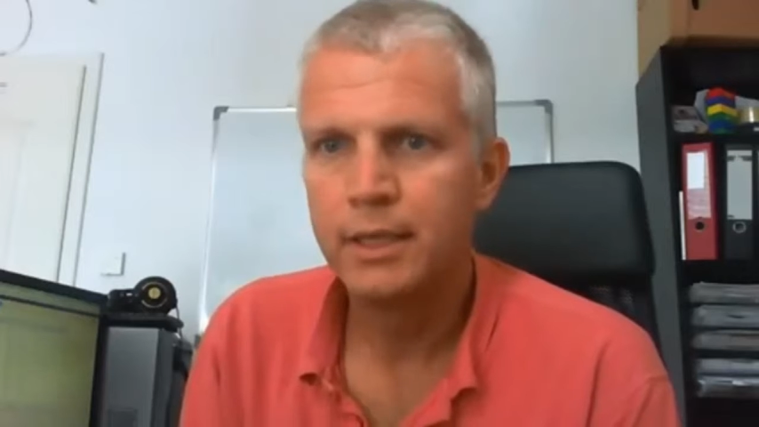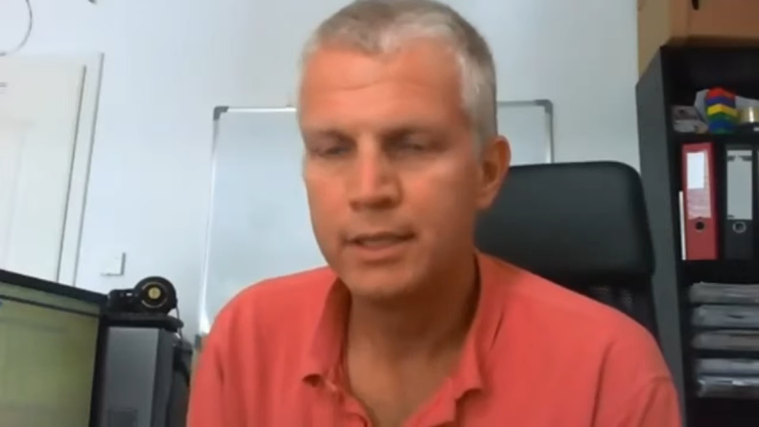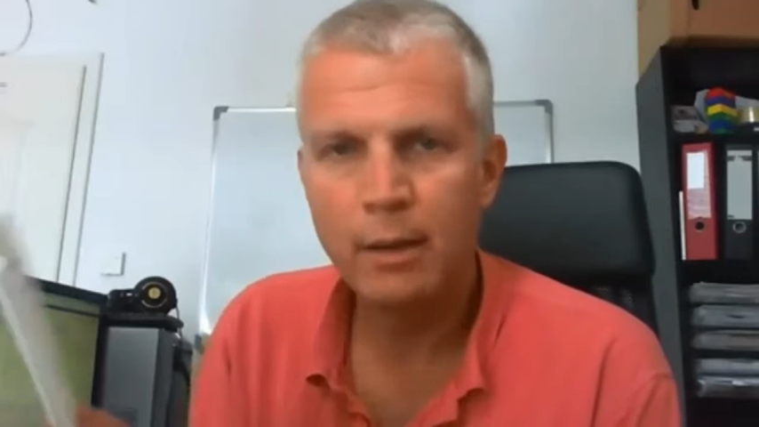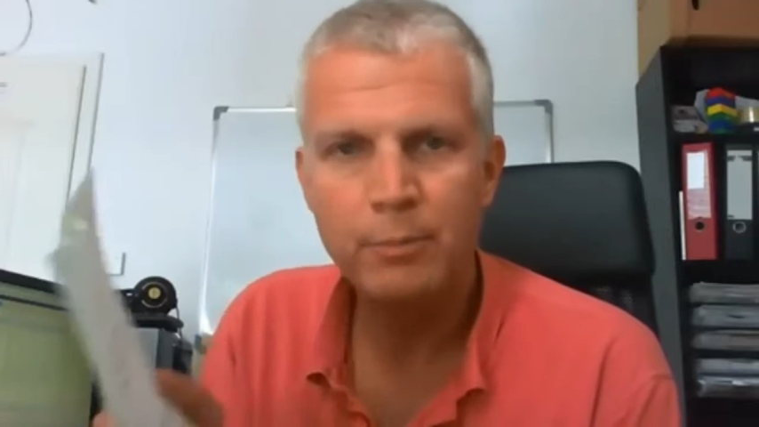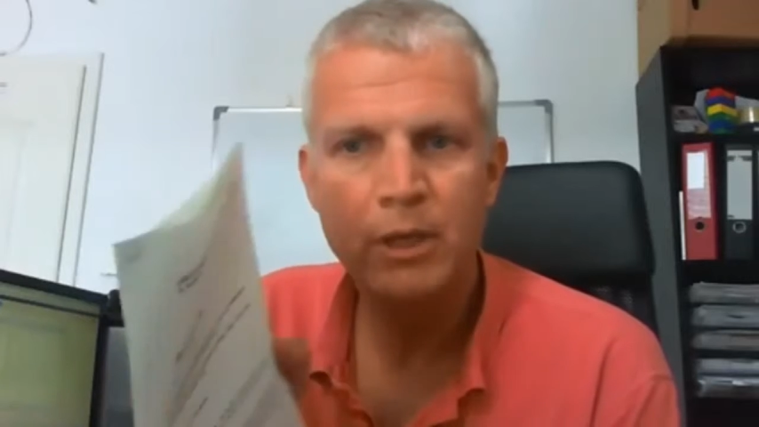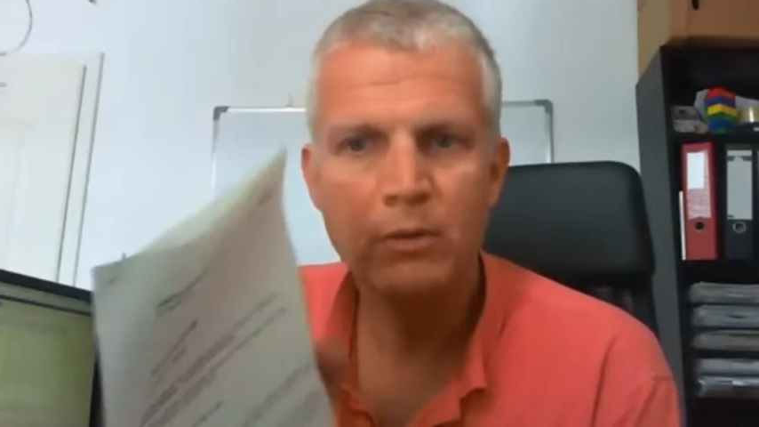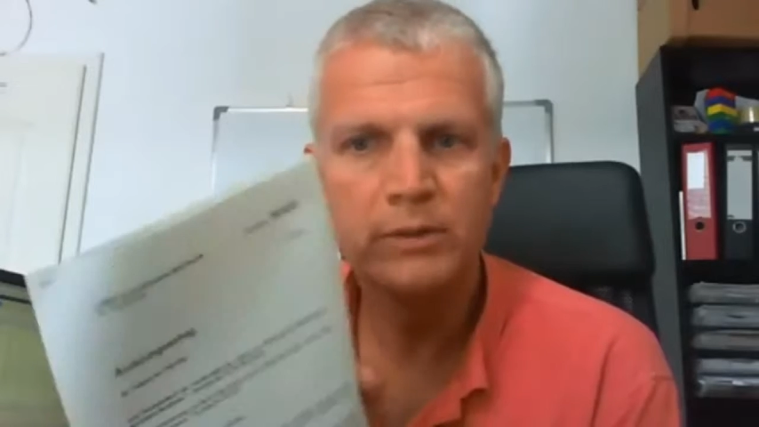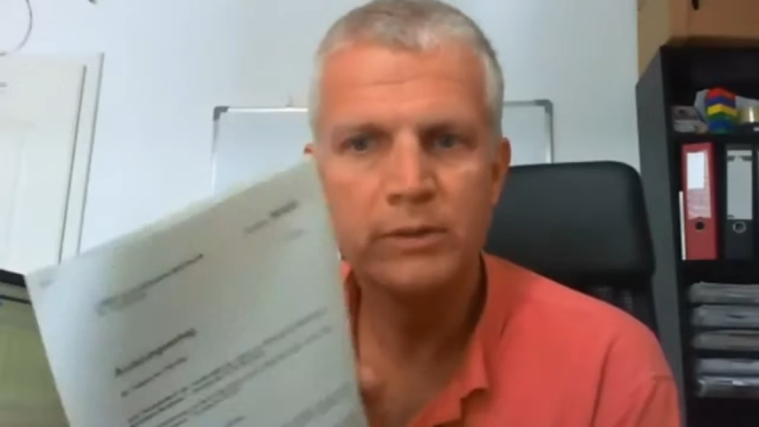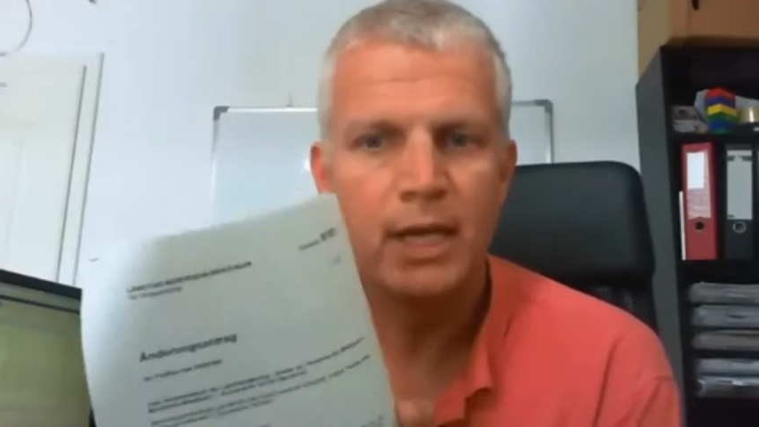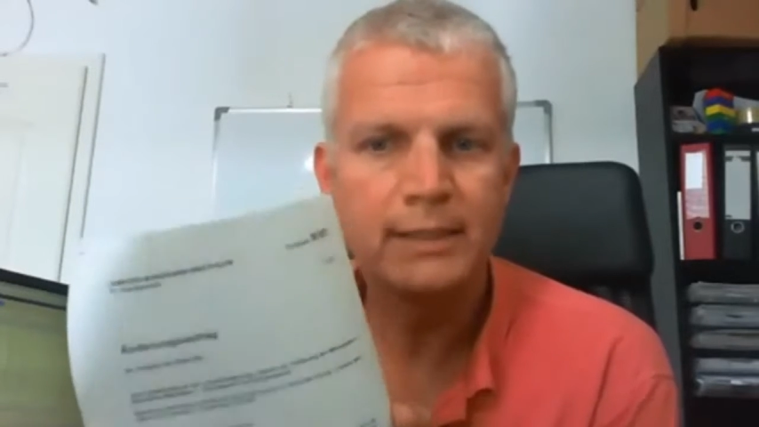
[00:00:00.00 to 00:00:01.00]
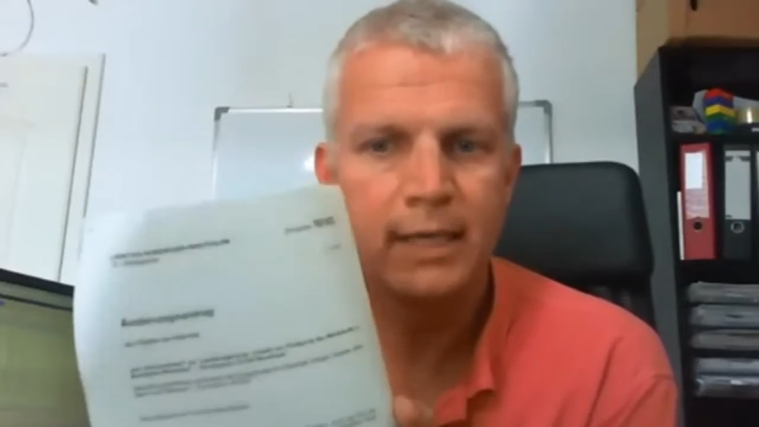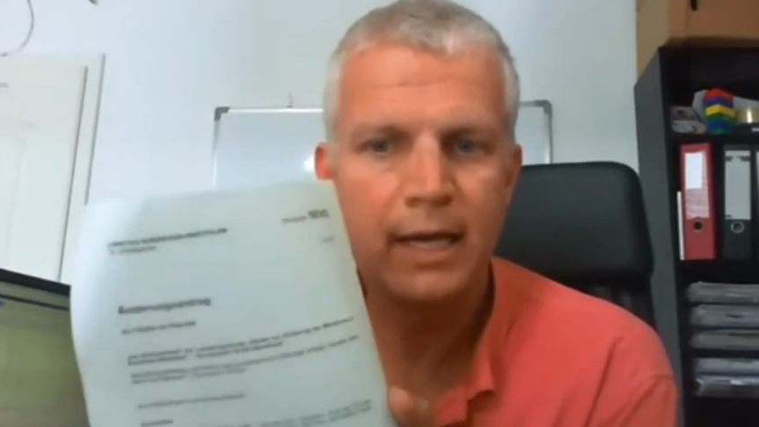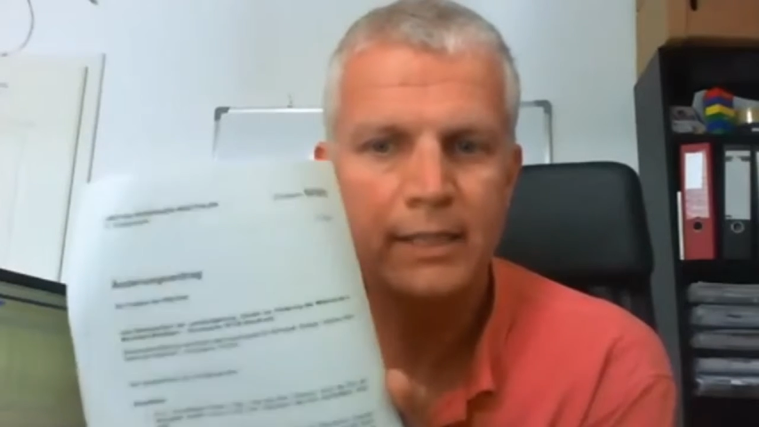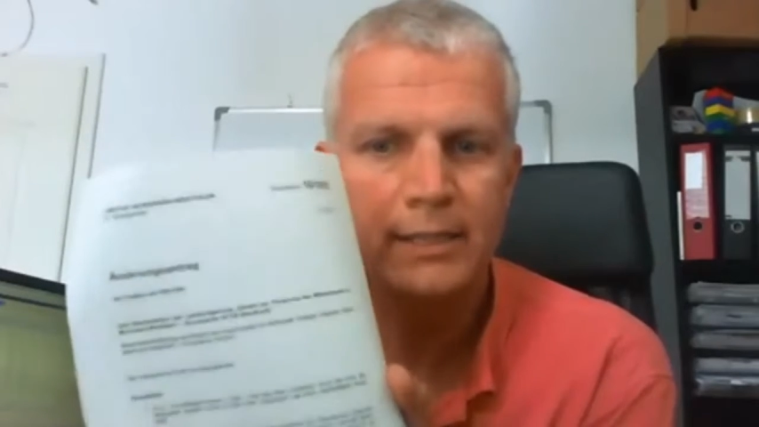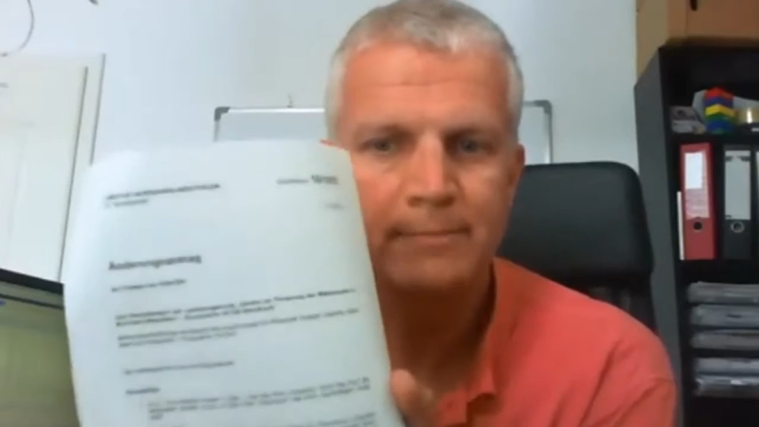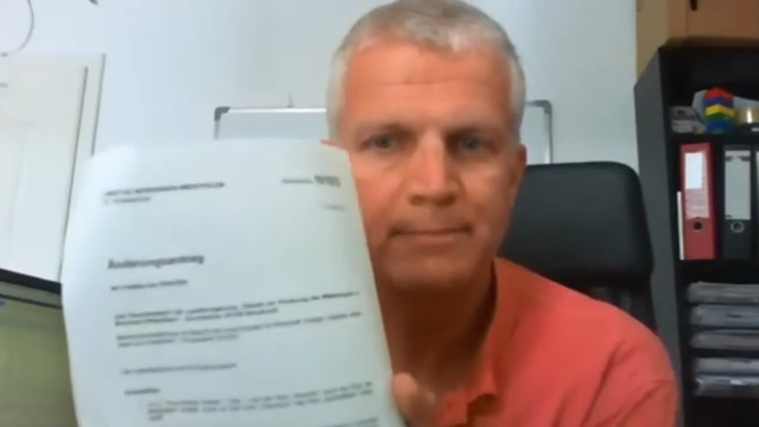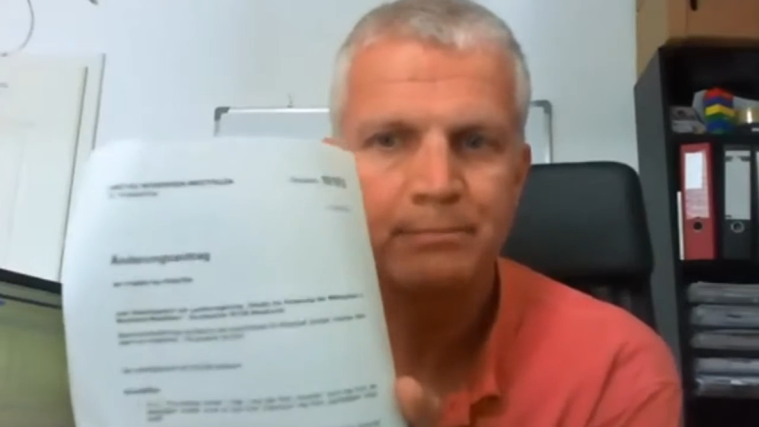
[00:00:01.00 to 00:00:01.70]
Ich habe hier unseren Antrag,